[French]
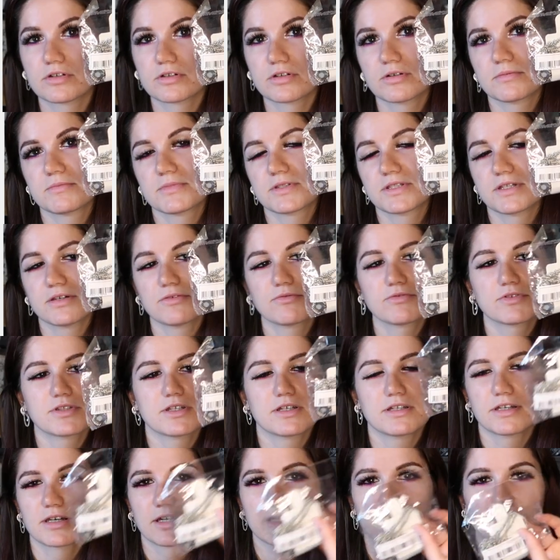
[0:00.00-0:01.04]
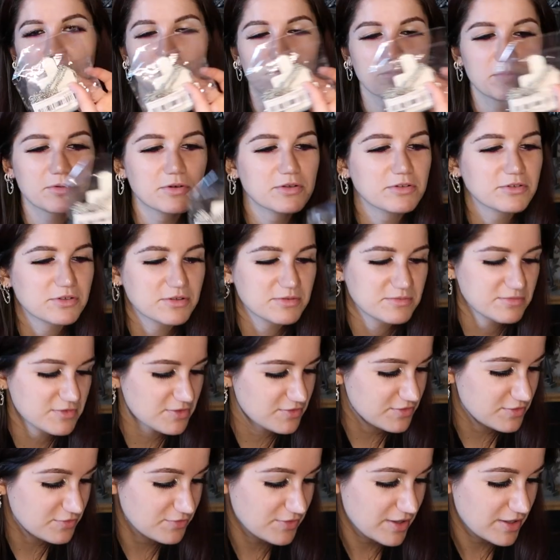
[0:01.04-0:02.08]
comme ça vous allez rien comprendre comment,
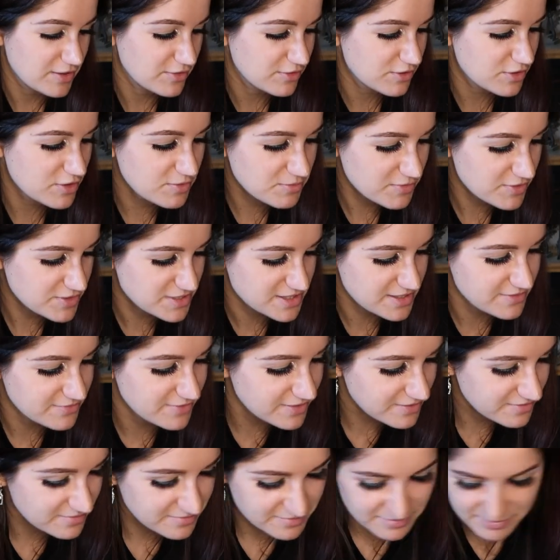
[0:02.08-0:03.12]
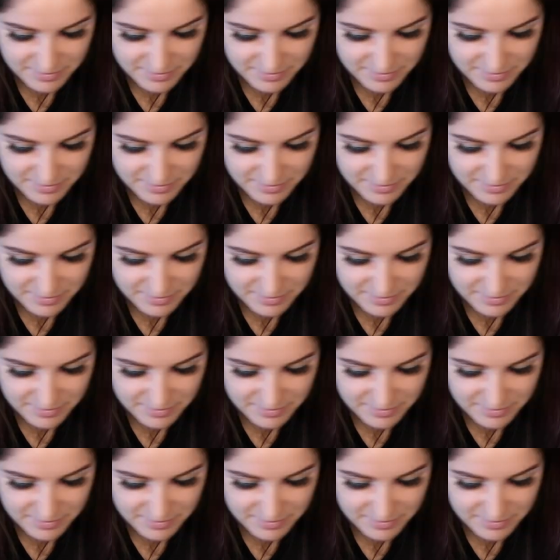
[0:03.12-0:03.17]
comment ça va.